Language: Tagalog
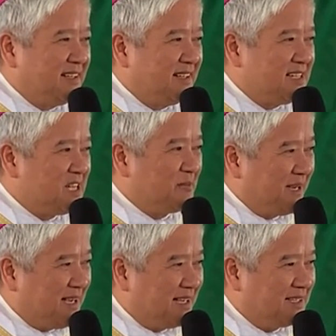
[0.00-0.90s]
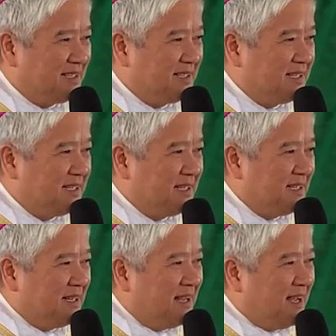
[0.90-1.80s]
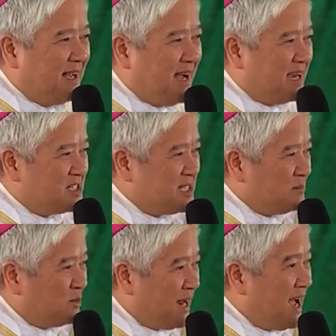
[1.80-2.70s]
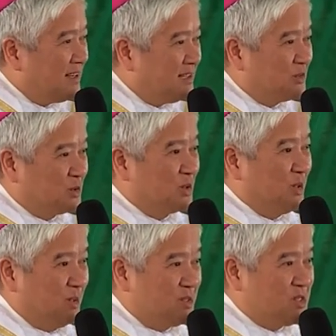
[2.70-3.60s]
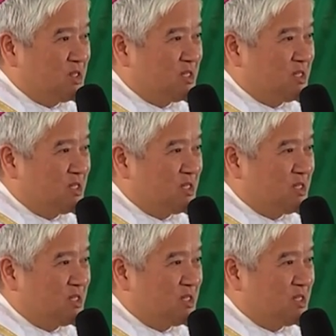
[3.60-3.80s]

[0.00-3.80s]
Sapagkat ang simula ng trolls